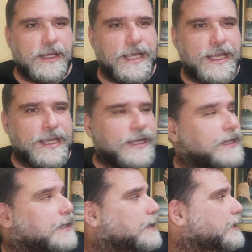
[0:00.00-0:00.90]

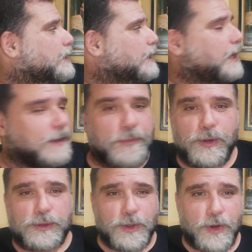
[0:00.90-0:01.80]
e è
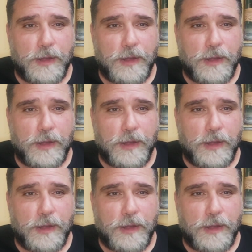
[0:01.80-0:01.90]
molto,